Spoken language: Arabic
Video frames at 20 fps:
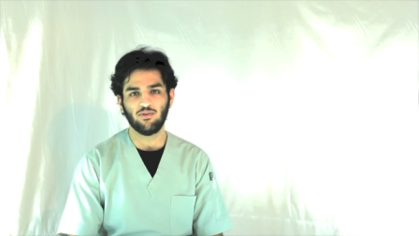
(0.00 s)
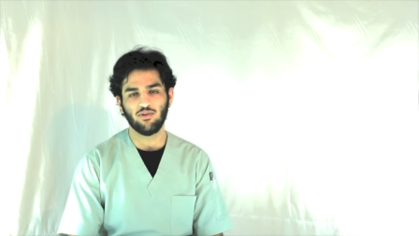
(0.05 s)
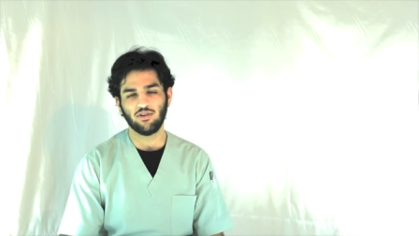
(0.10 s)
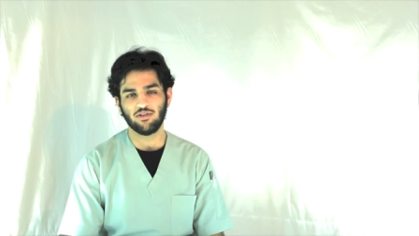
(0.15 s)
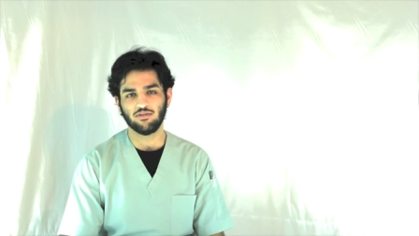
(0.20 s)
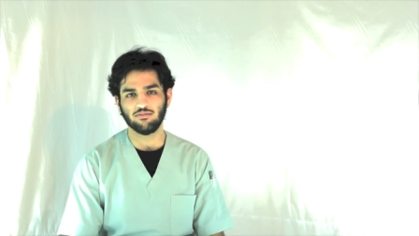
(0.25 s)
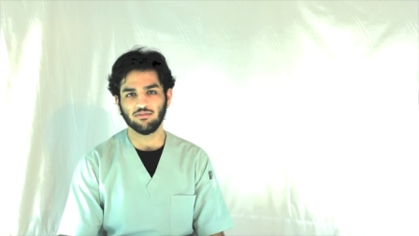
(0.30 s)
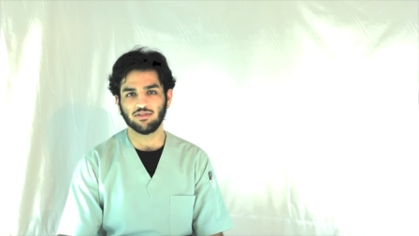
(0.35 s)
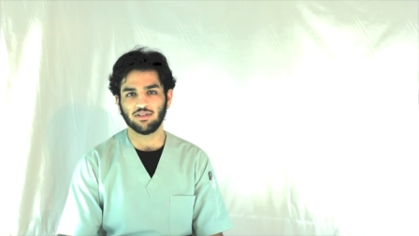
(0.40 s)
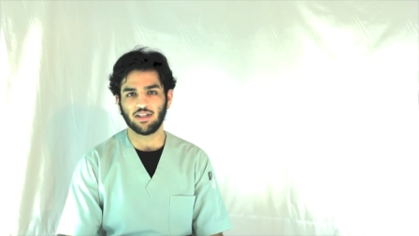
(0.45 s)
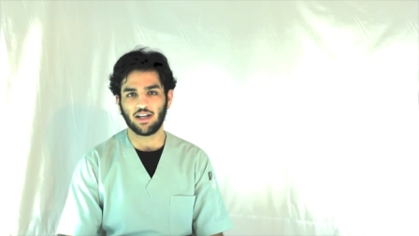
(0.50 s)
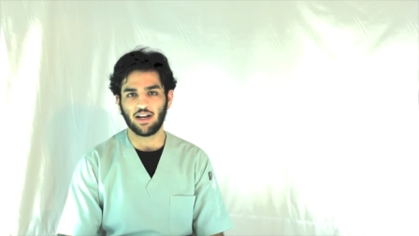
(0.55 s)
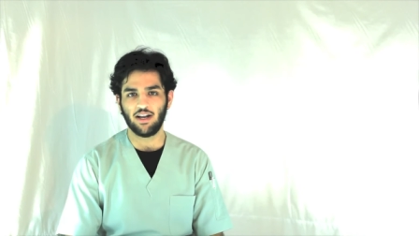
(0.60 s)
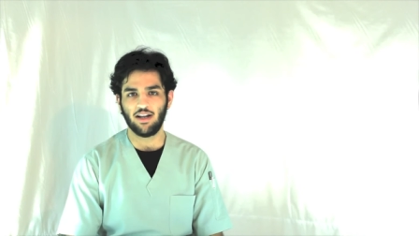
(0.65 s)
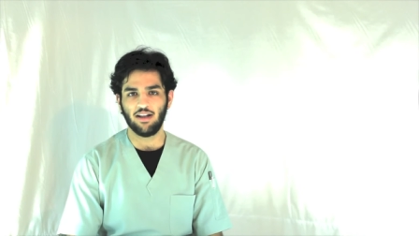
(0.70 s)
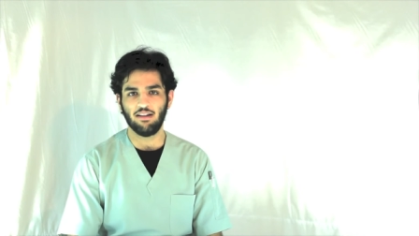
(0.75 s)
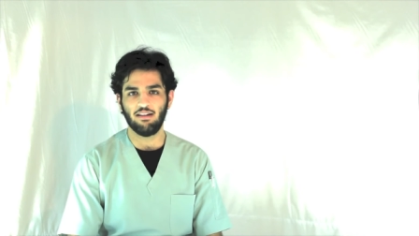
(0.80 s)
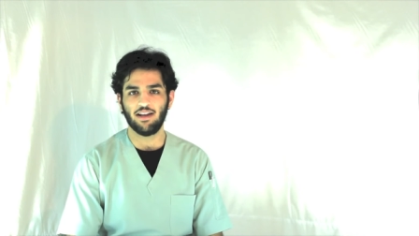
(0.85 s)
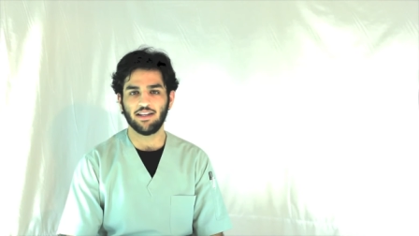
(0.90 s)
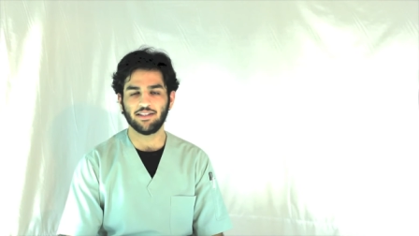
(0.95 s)
بقول لكم
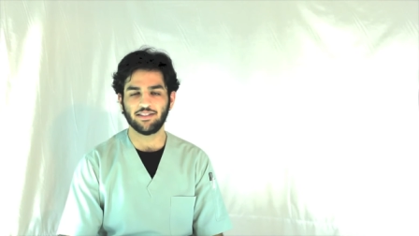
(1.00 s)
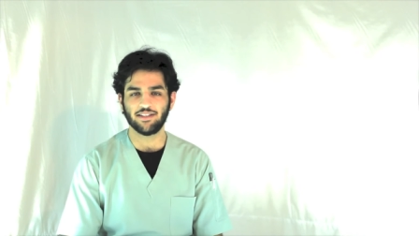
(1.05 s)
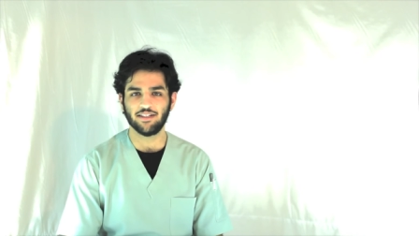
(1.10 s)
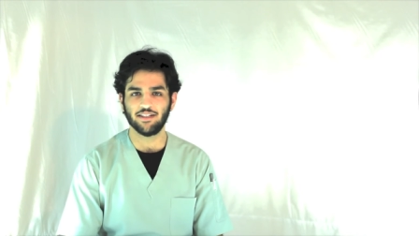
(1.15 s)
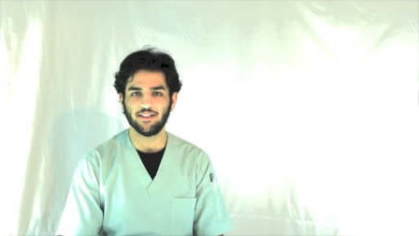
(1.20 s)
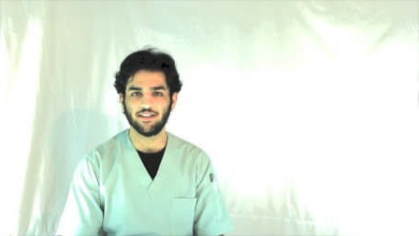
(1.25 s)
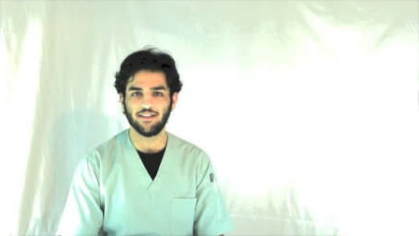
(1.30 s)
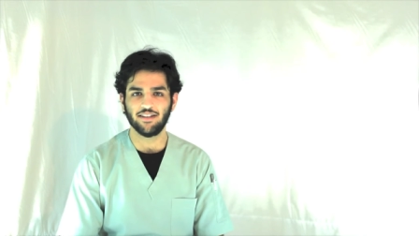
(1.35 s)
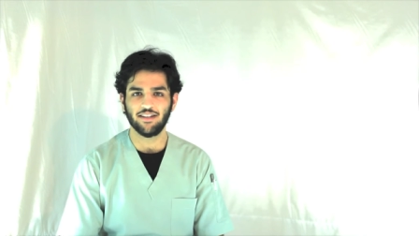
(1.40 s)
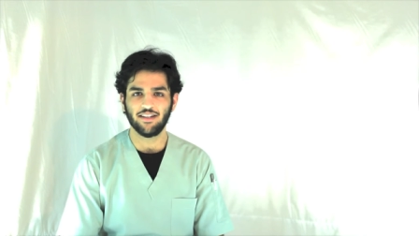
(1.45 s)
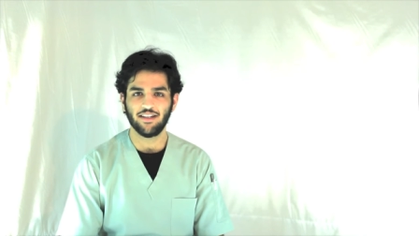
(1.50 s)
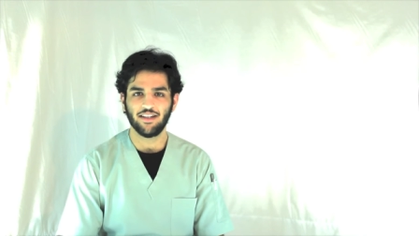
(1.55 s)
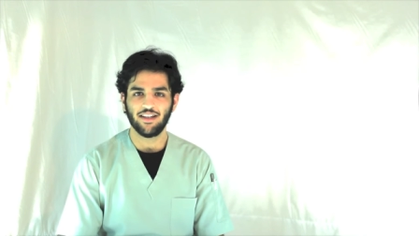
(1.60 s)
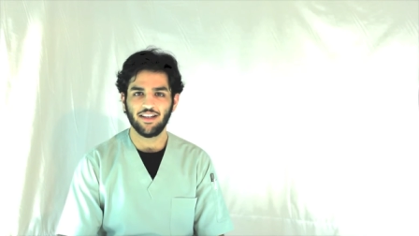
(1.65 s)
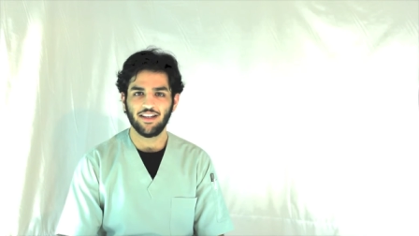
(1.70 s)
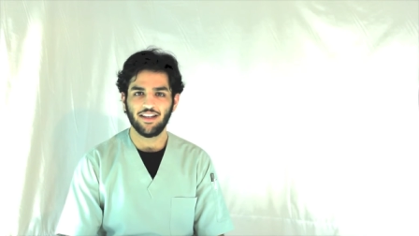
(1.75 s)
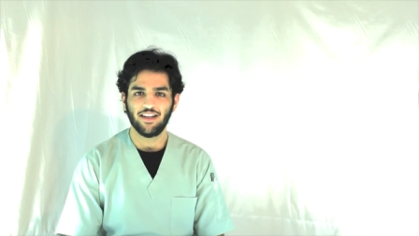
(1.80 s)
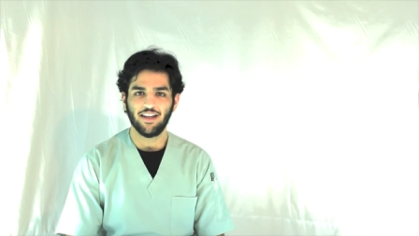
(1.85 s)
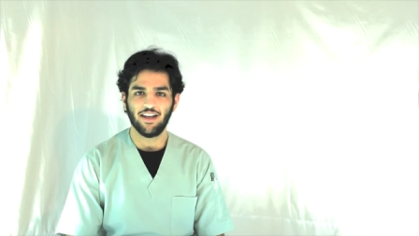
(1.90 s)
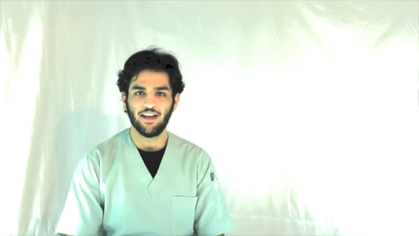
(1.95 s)
الصراحة لكن
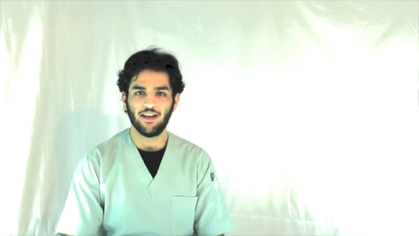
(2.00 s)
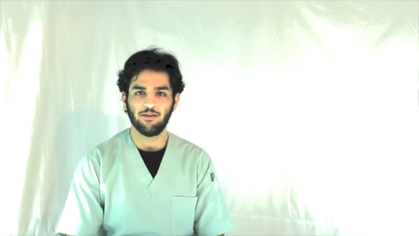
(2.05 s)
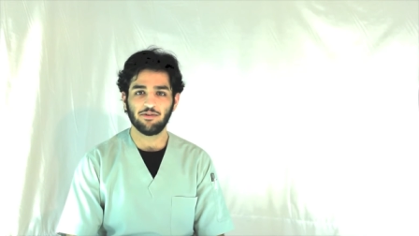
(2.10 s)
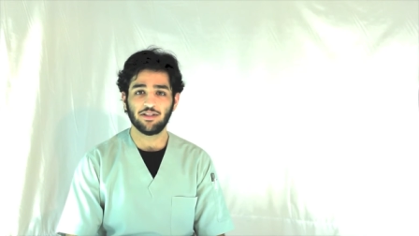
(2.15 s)
آه